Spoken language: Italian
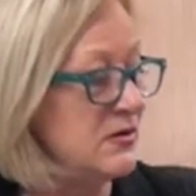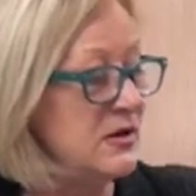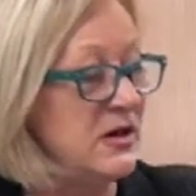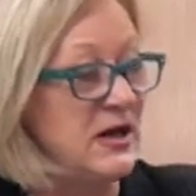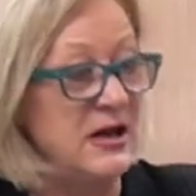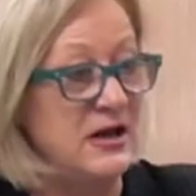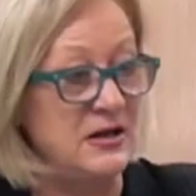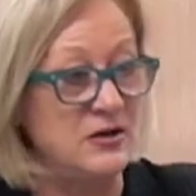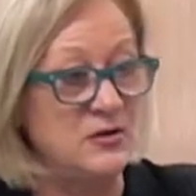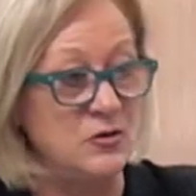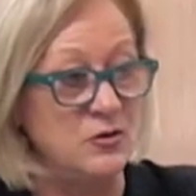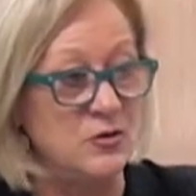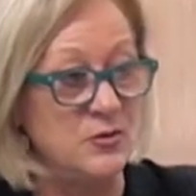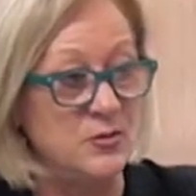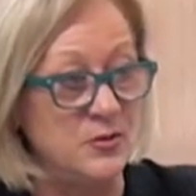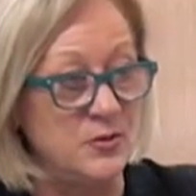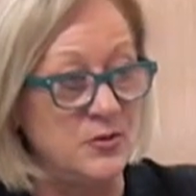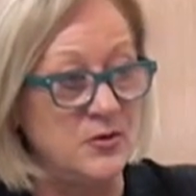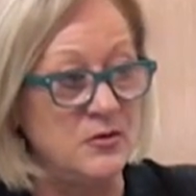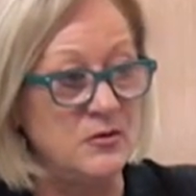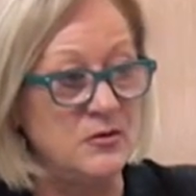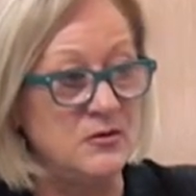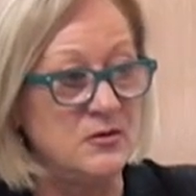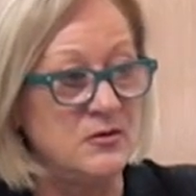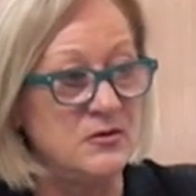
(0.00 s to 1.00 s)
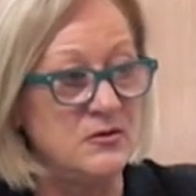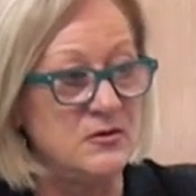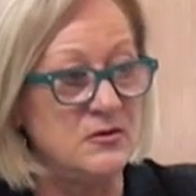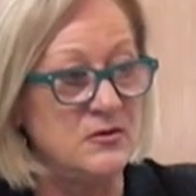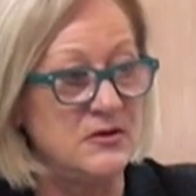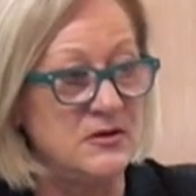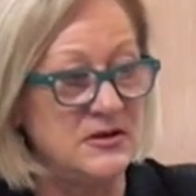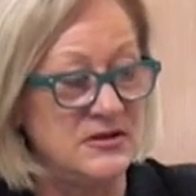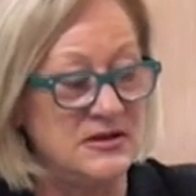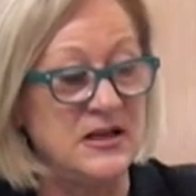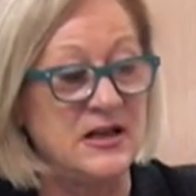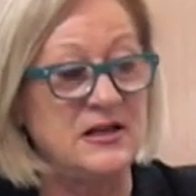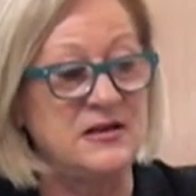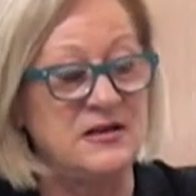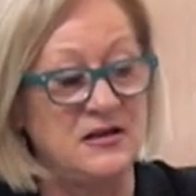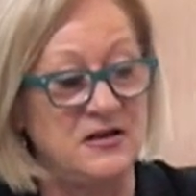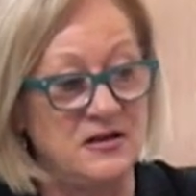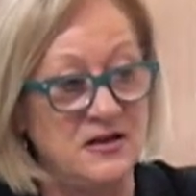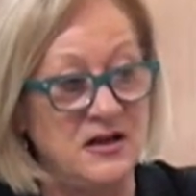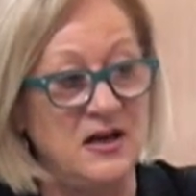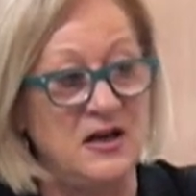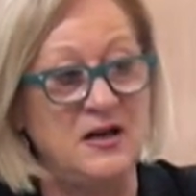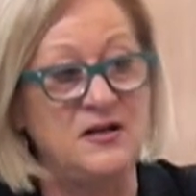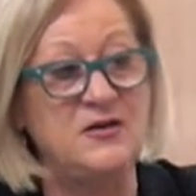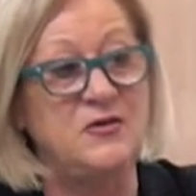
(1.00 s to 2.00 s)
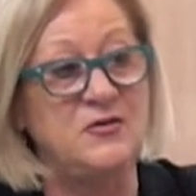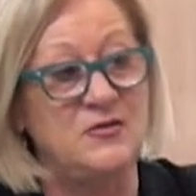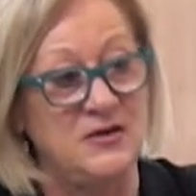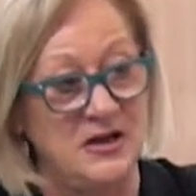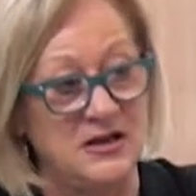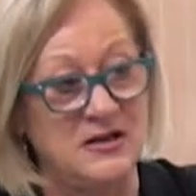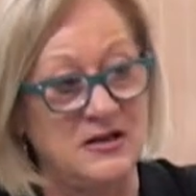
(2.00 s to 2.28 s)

lei dopo si è dedicato a